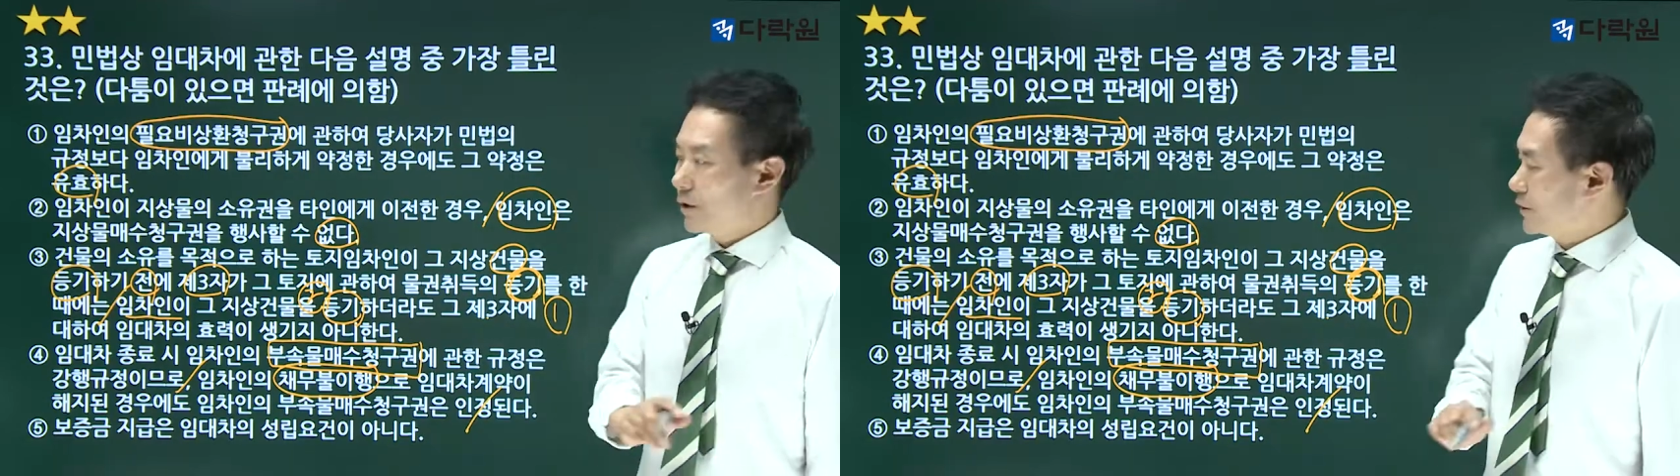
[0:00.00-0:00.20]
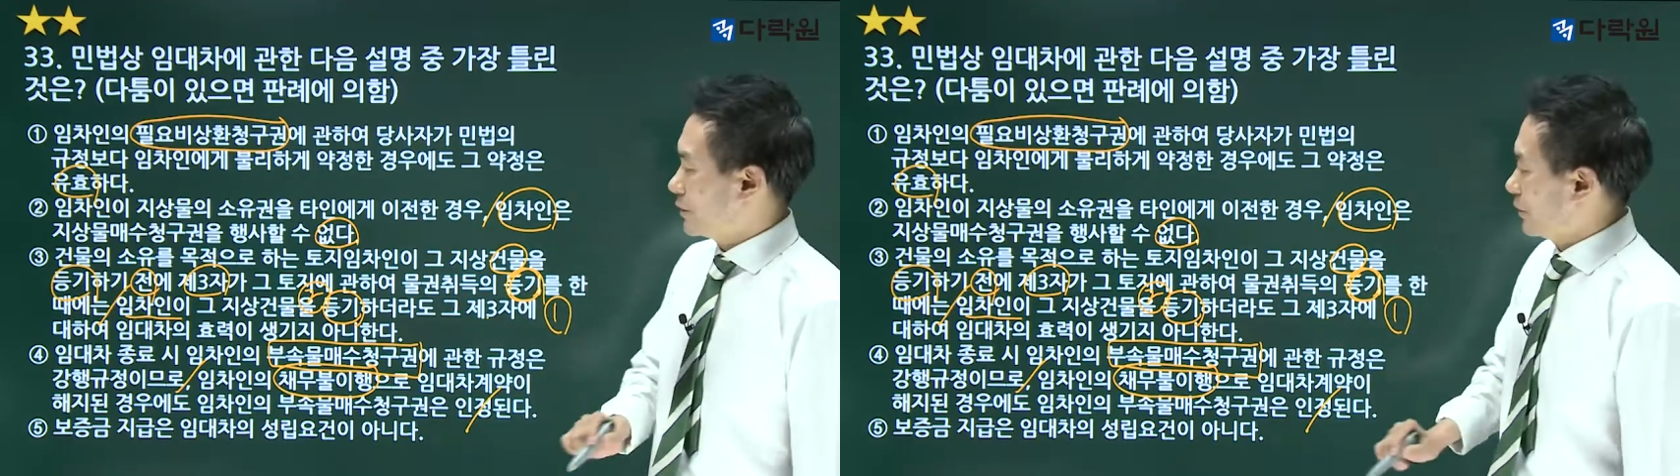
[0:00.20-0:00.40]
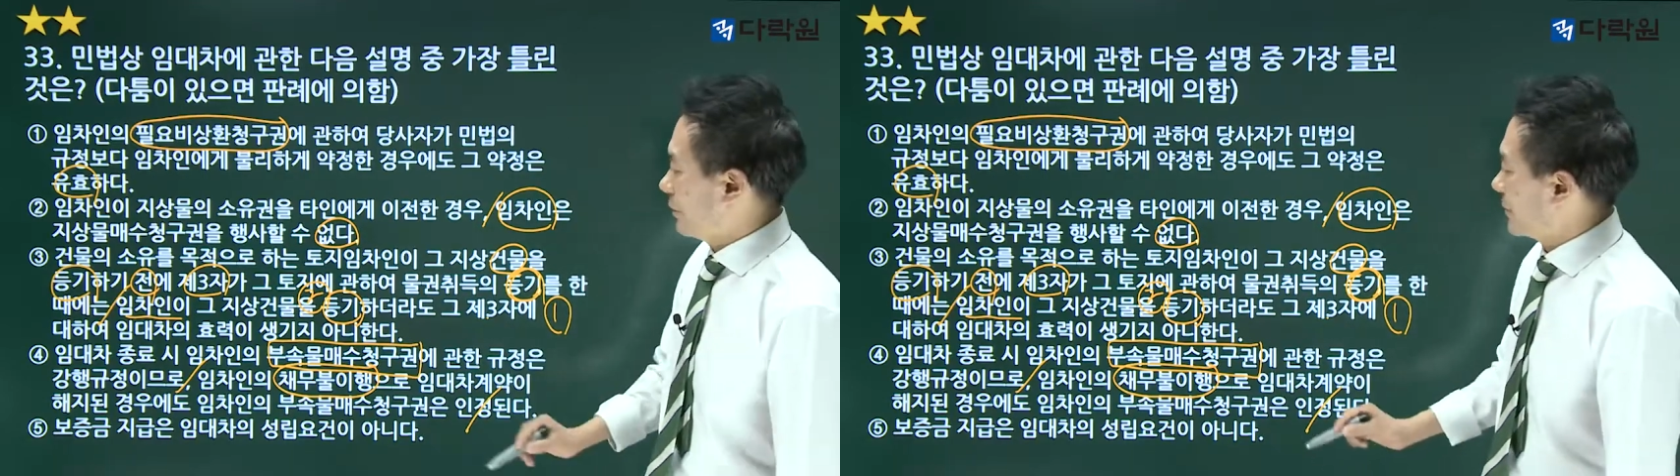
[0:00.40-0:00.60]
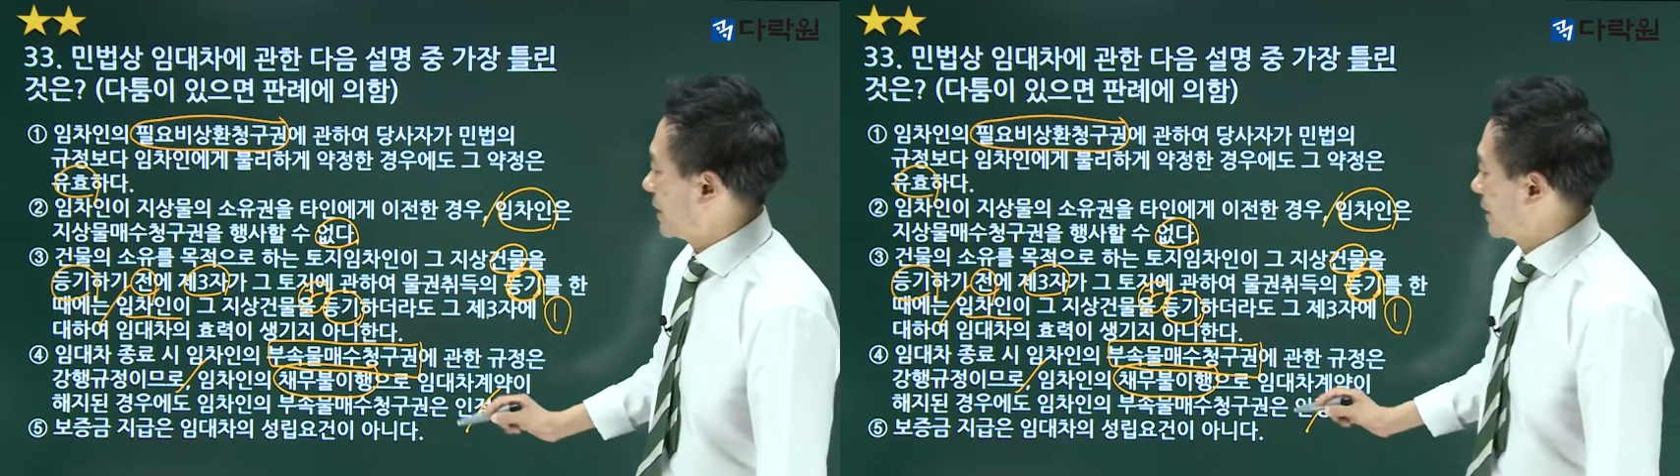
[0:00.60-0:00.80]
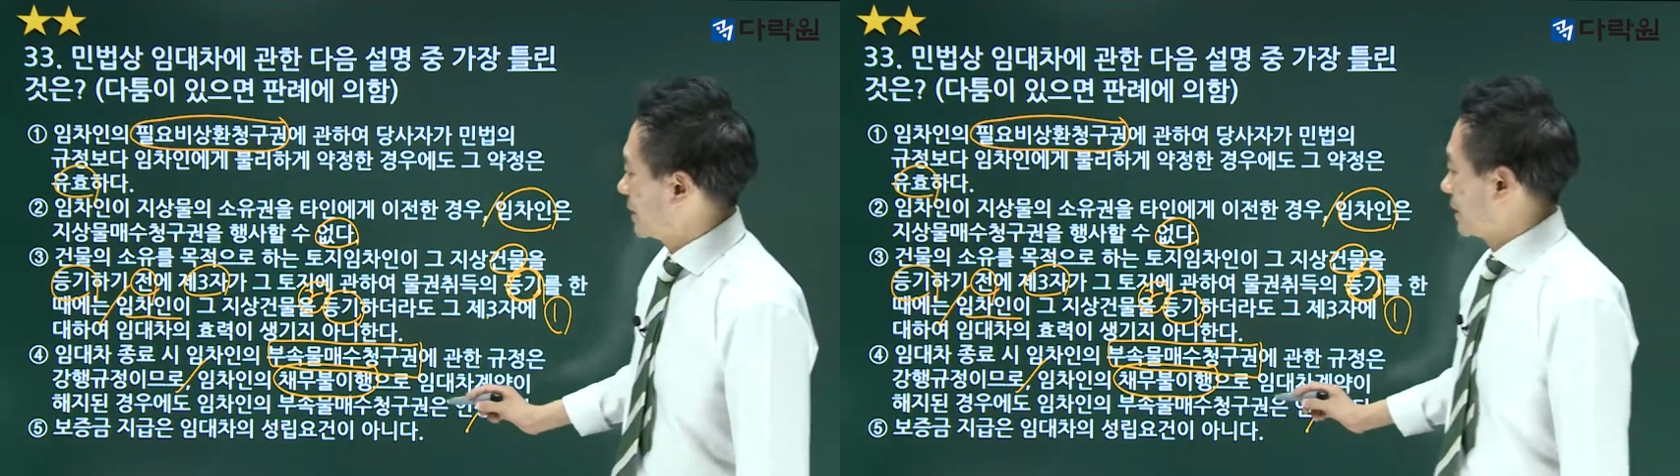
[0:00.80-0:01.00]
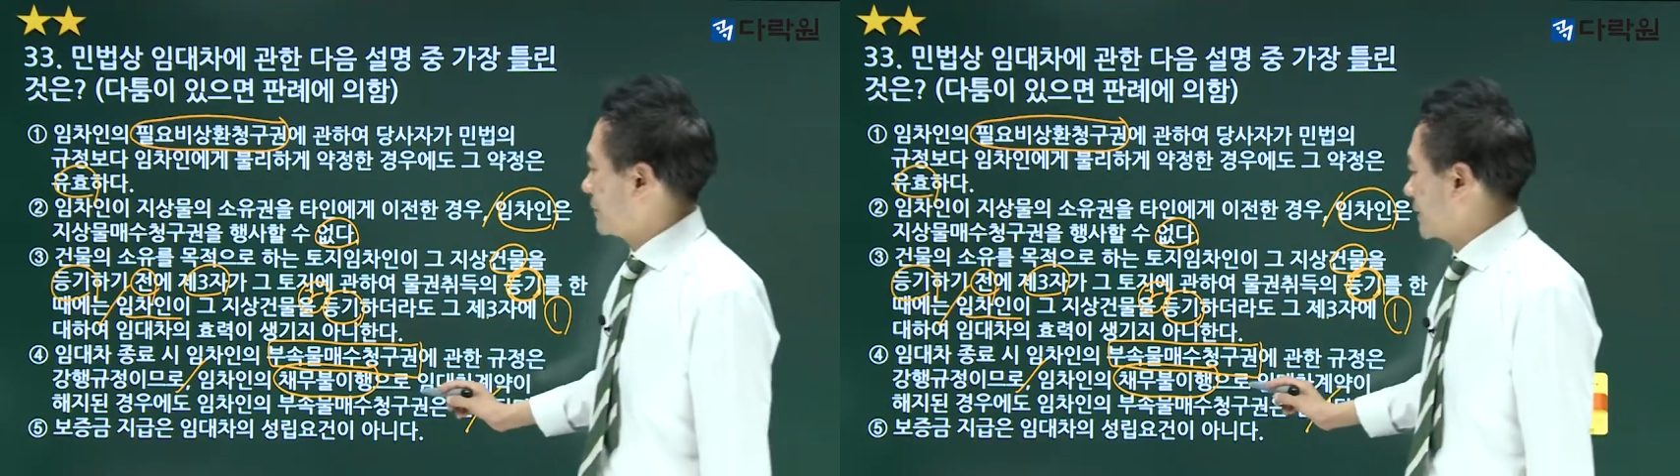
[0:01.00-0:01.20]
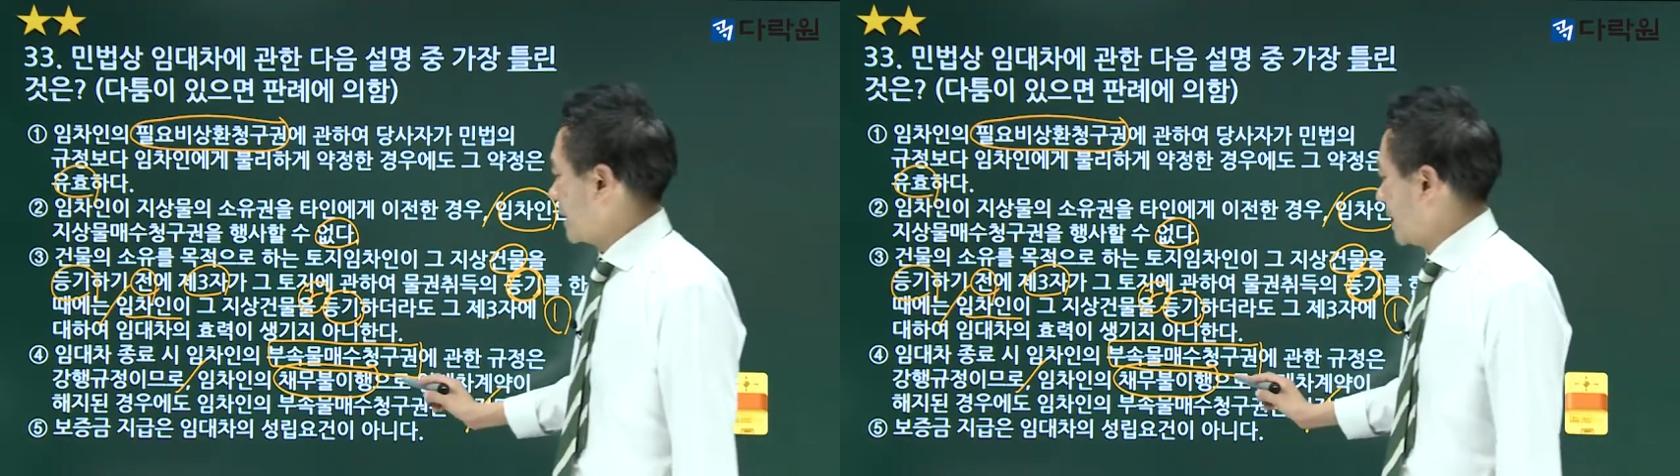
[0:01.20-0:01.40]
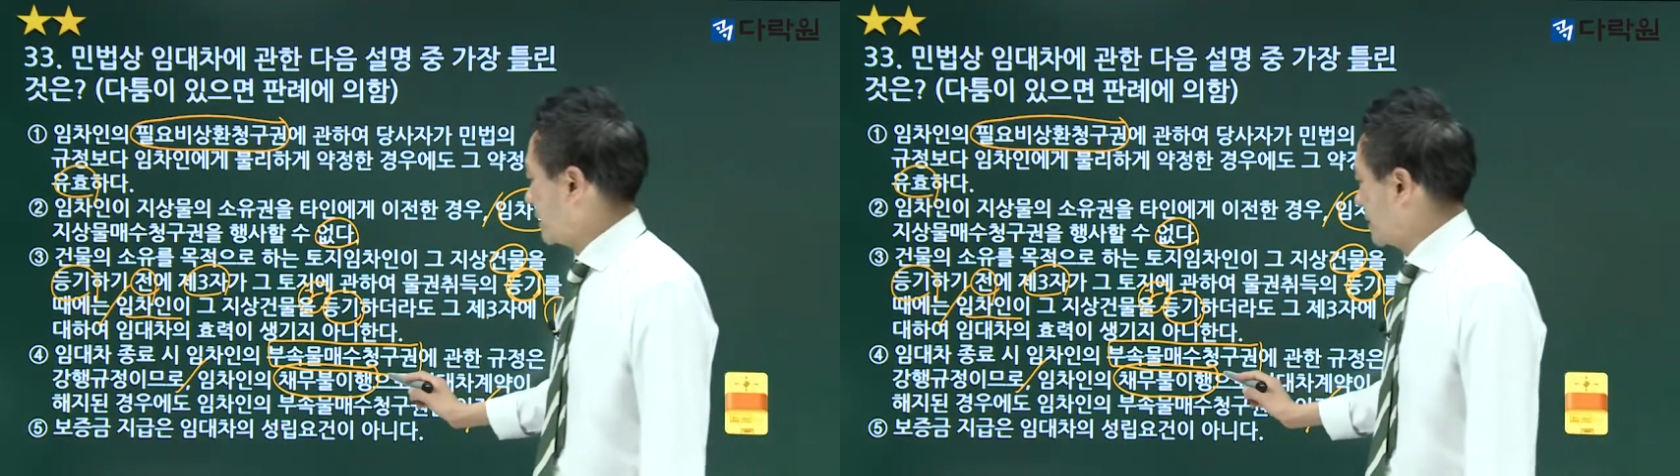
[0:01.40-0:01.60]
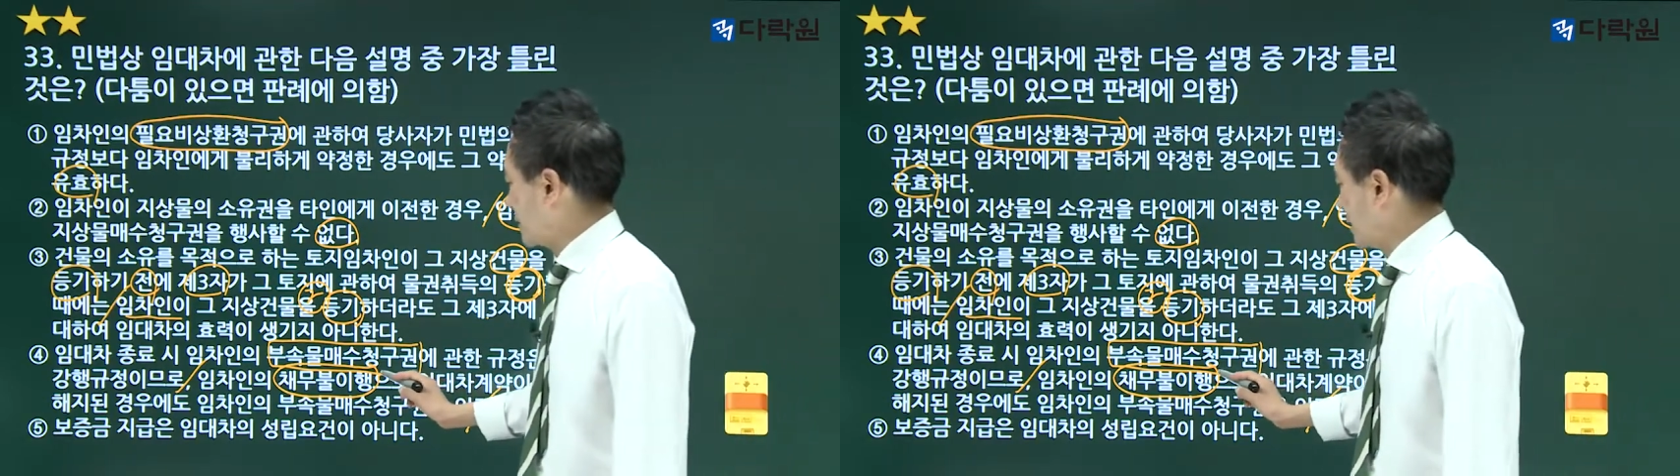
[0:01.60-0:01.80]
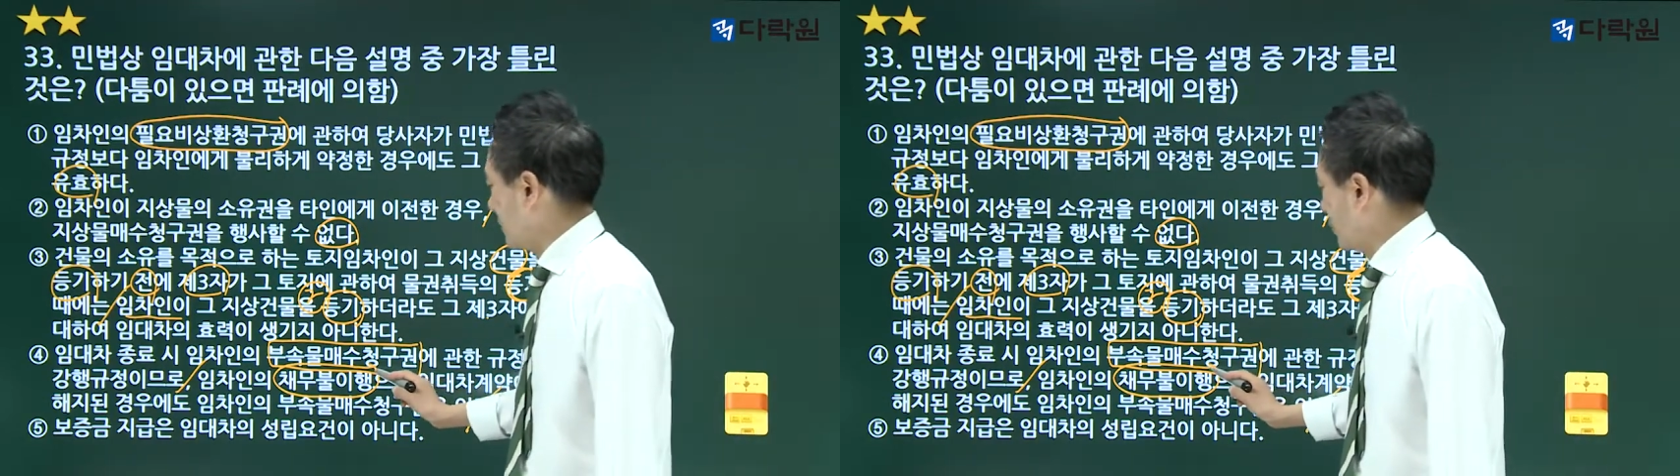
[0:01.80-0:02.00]
이처럼 임차인이
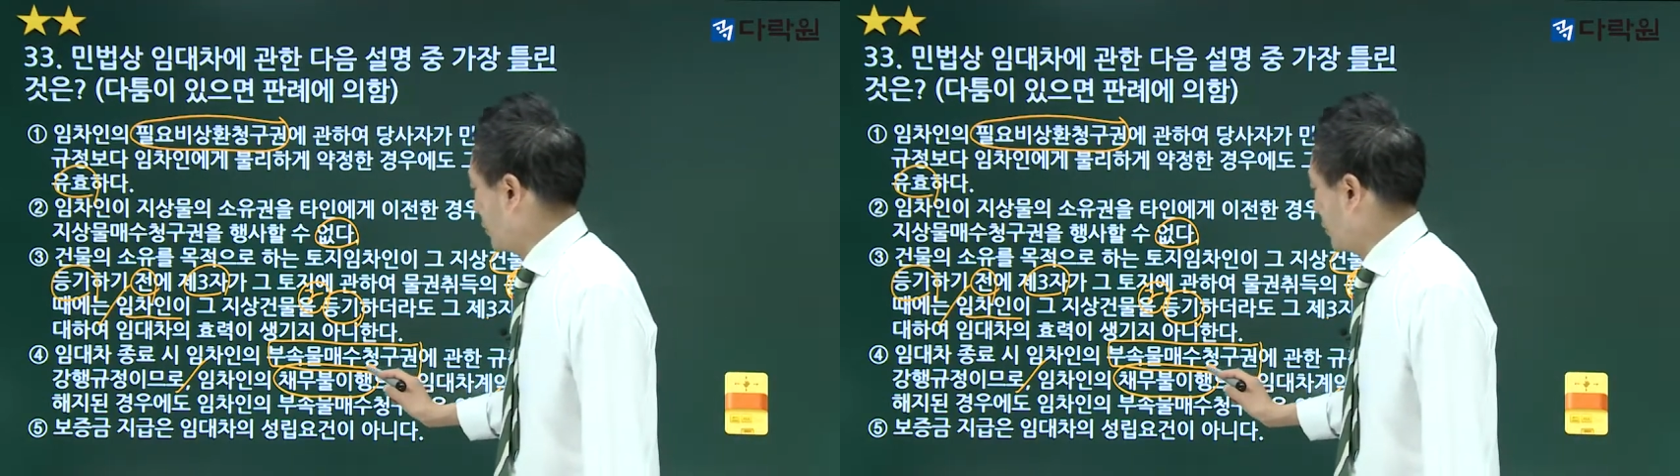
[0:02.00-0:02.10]
채무